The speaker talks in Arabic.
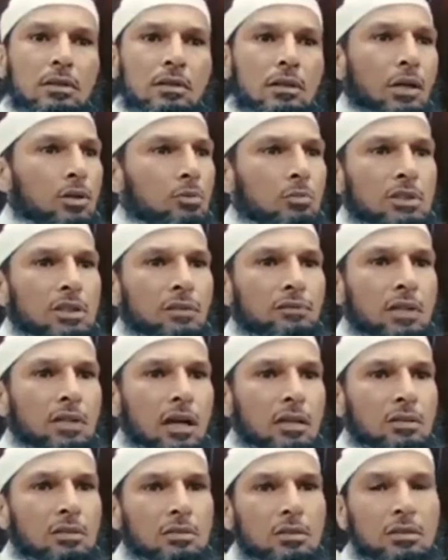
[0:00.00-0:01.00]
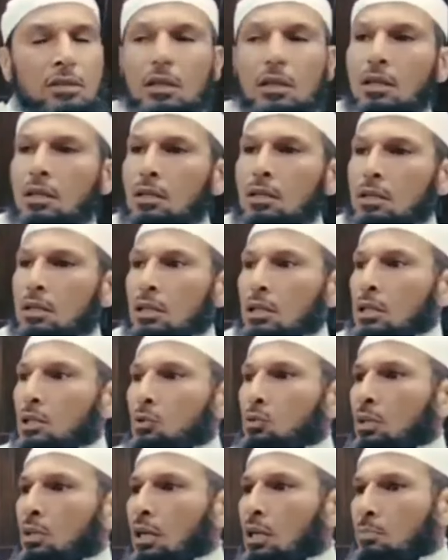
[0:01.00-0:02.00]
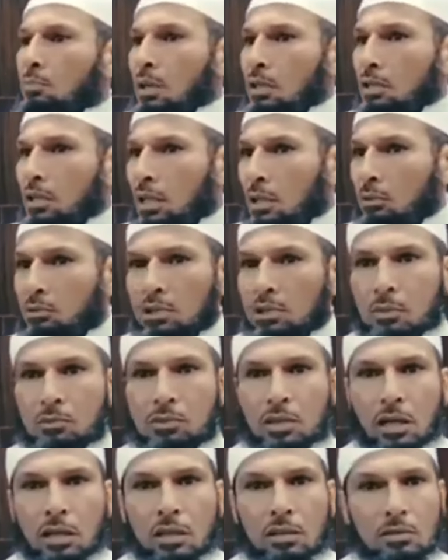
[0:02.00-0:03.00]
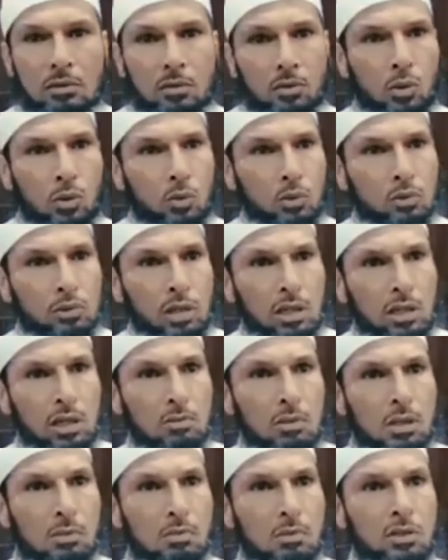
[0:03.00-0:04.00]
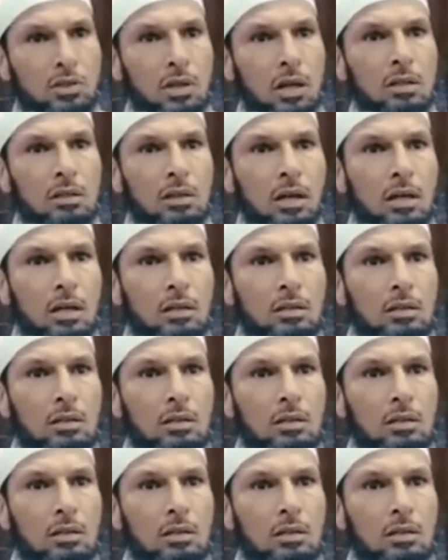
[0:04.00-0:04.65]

قالوا ما شفتهاش لانه كاين بعض خوتنا مساكن قوه الايمان ما شاء الله